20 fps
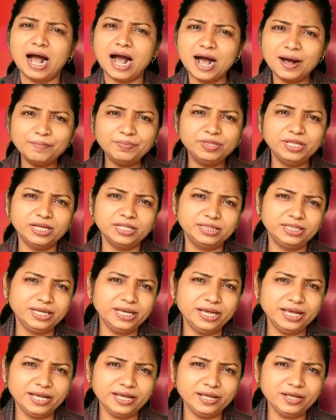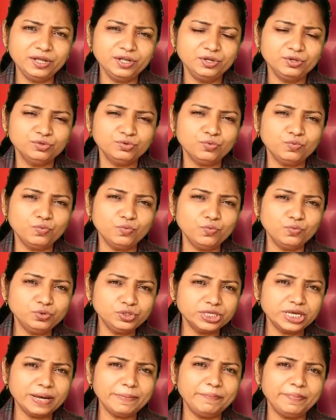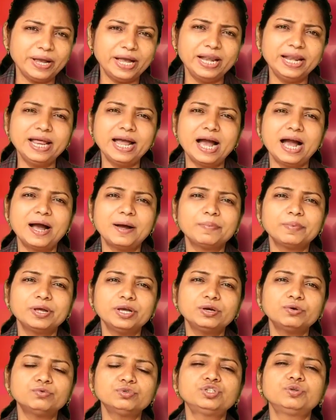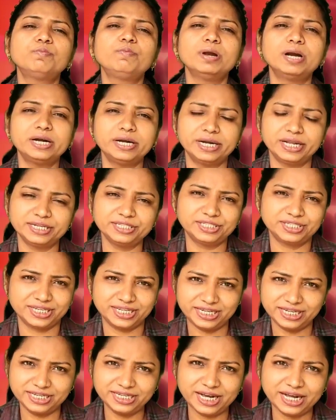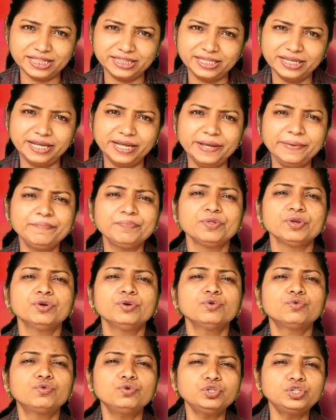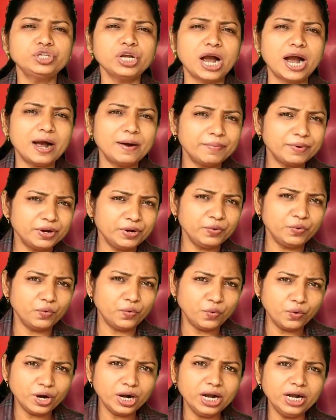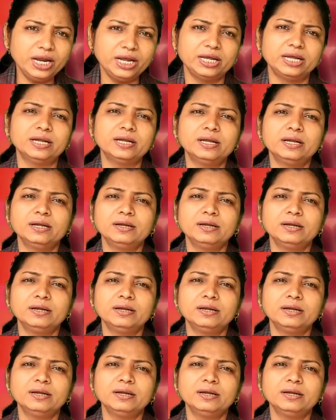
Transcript: आप देते हैं तो उसके पहले आपके कुछ ब्लड टेस्ट किए जाते हैं कुछ आपके ओल्डली